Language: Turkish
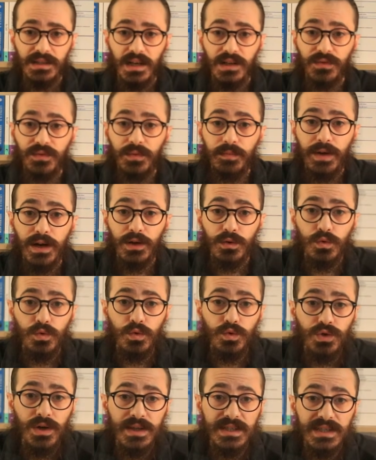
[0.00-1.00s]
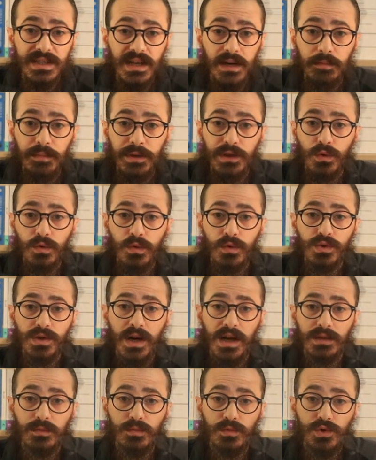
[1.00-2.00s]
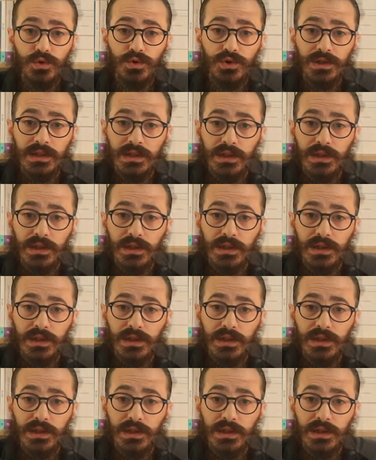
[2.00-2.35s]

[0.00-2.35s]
Takvimler 3 Haziran 1963